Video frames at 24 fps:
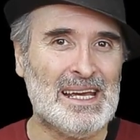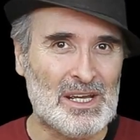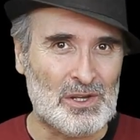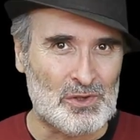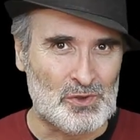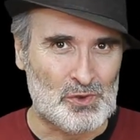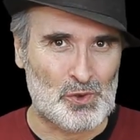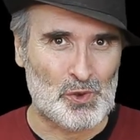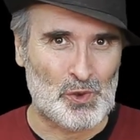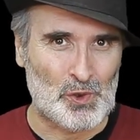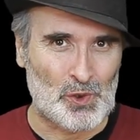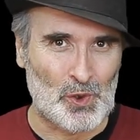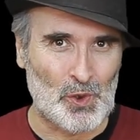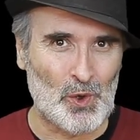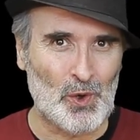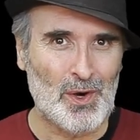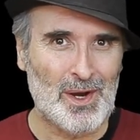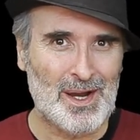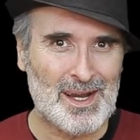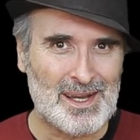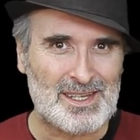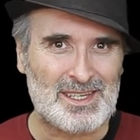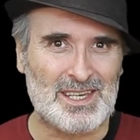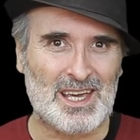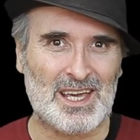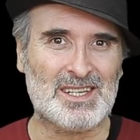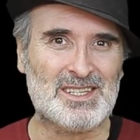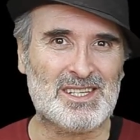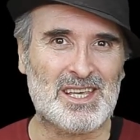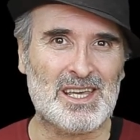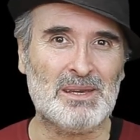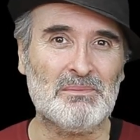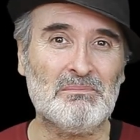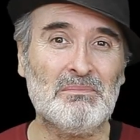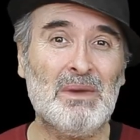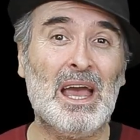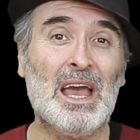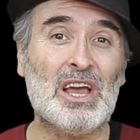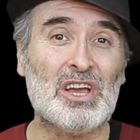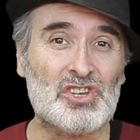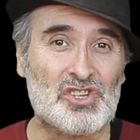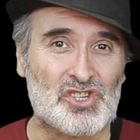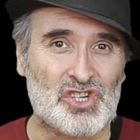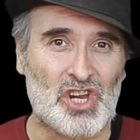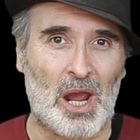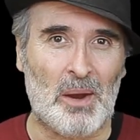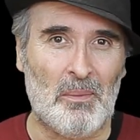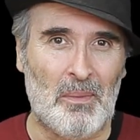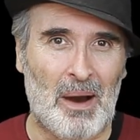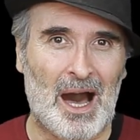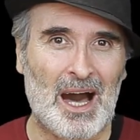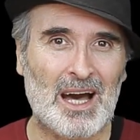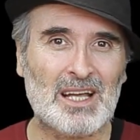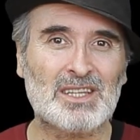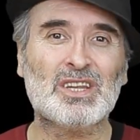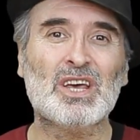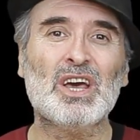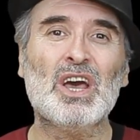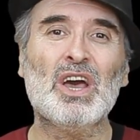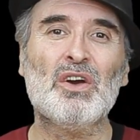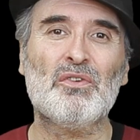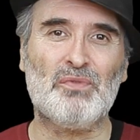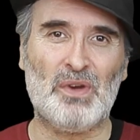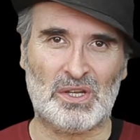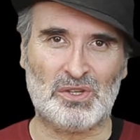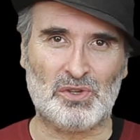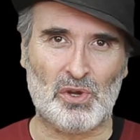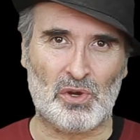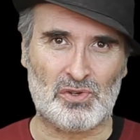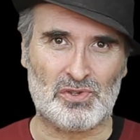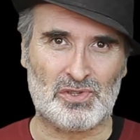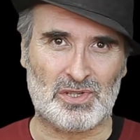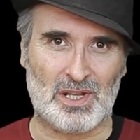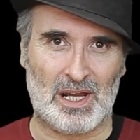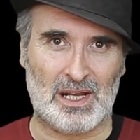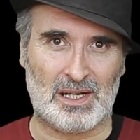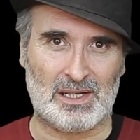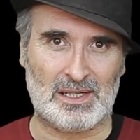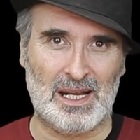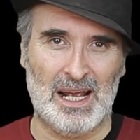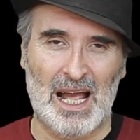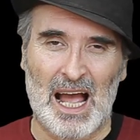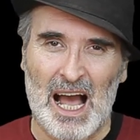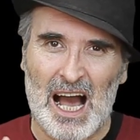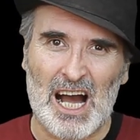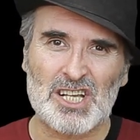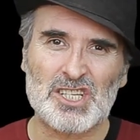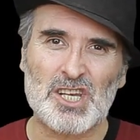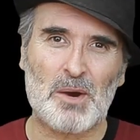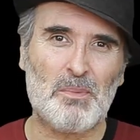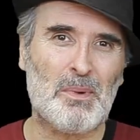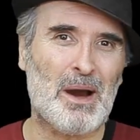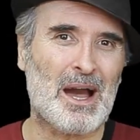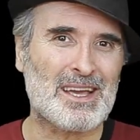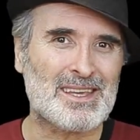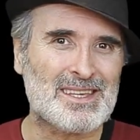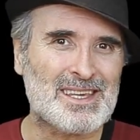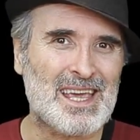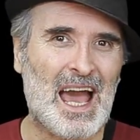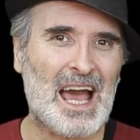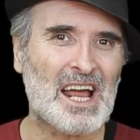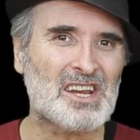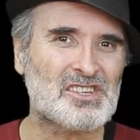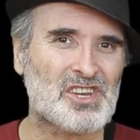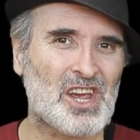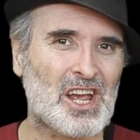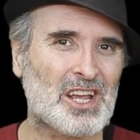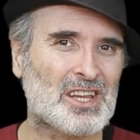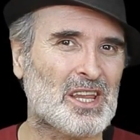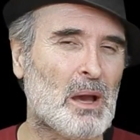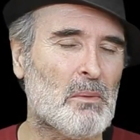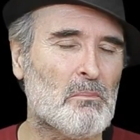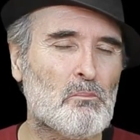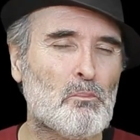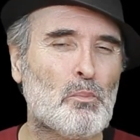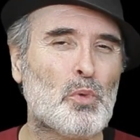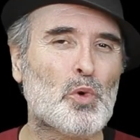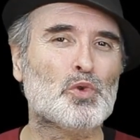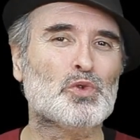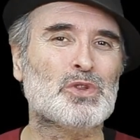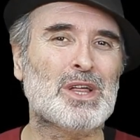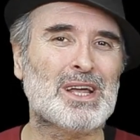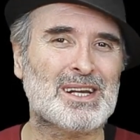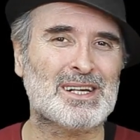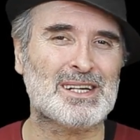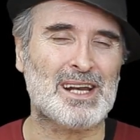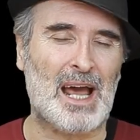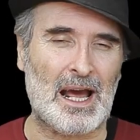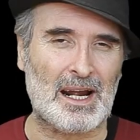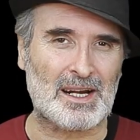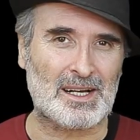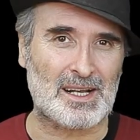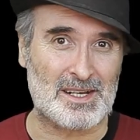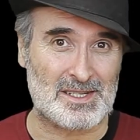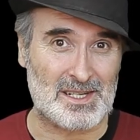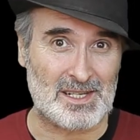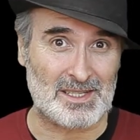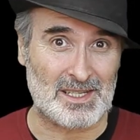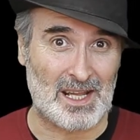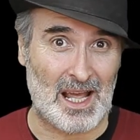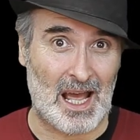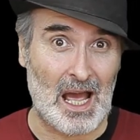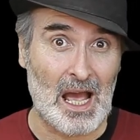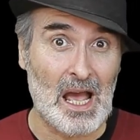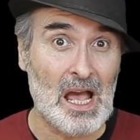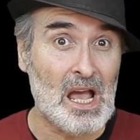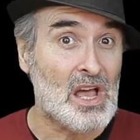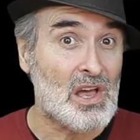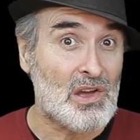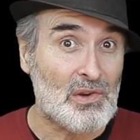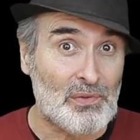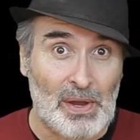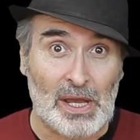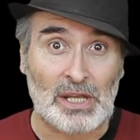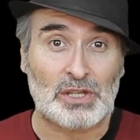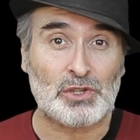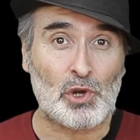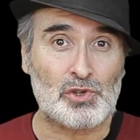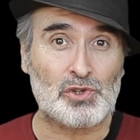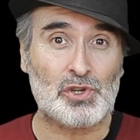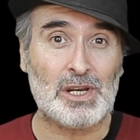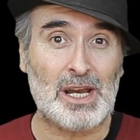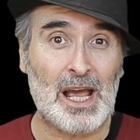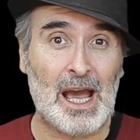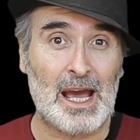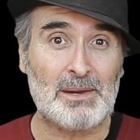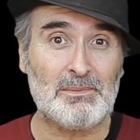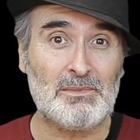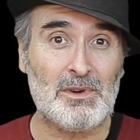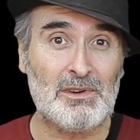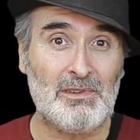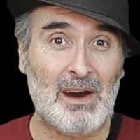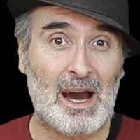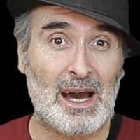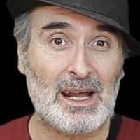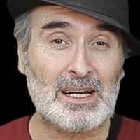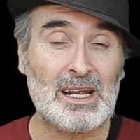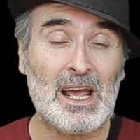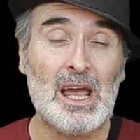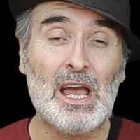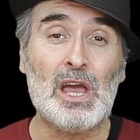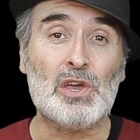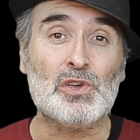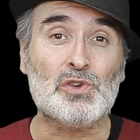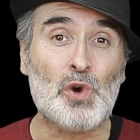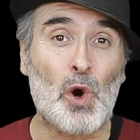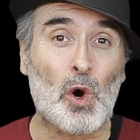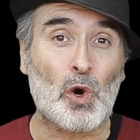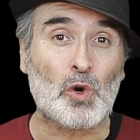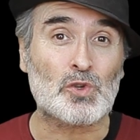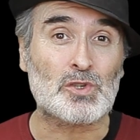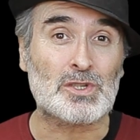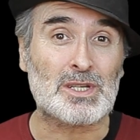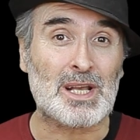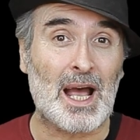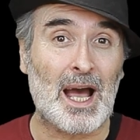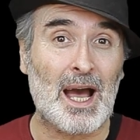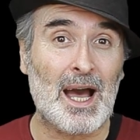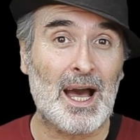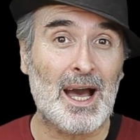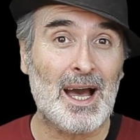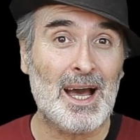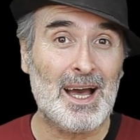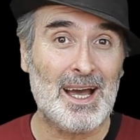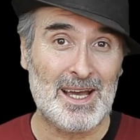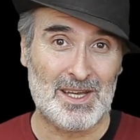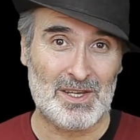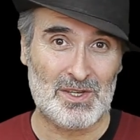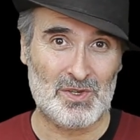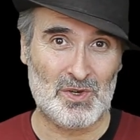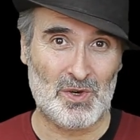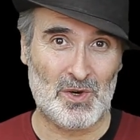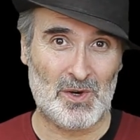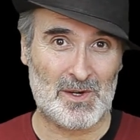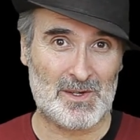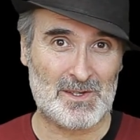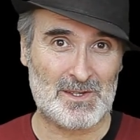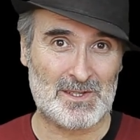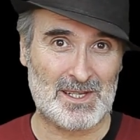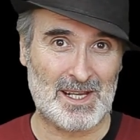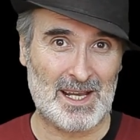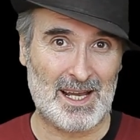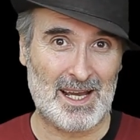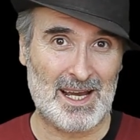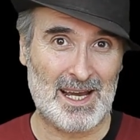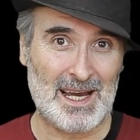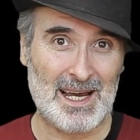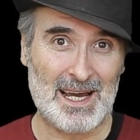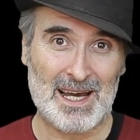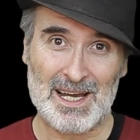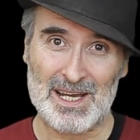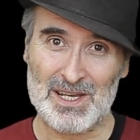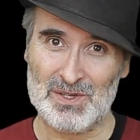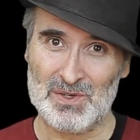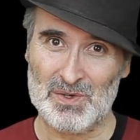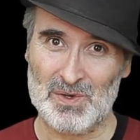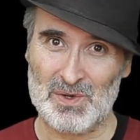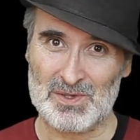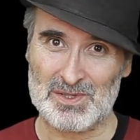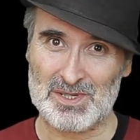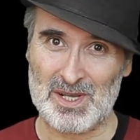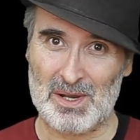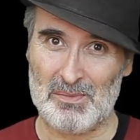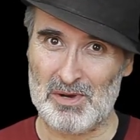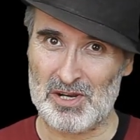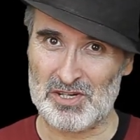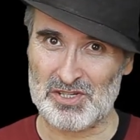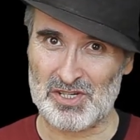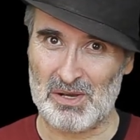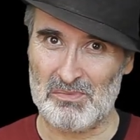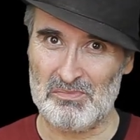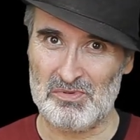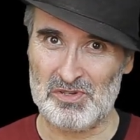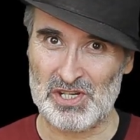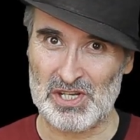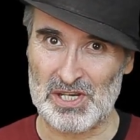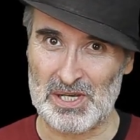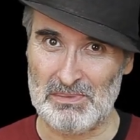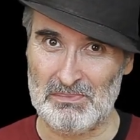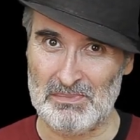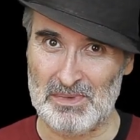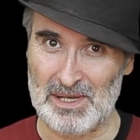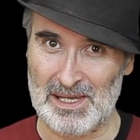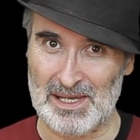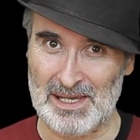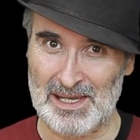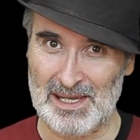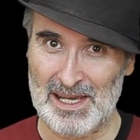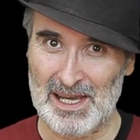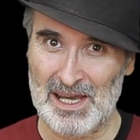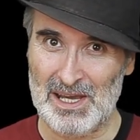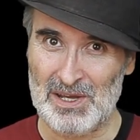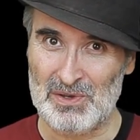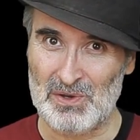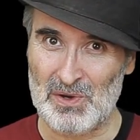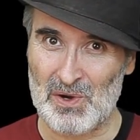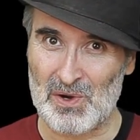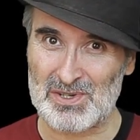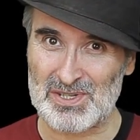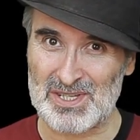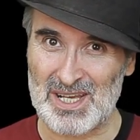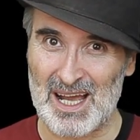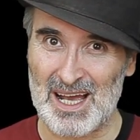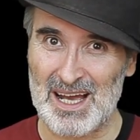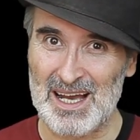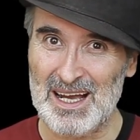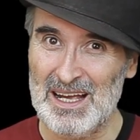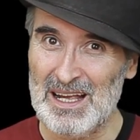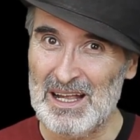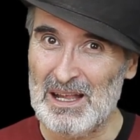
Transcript: güruh, kesim, cemaat, FETÖ'cüler. Acaba gerçekten bunların arkasında FETÖ'cüler mi var yoksa yoksa yoksa başka bir şey mi? Yoksa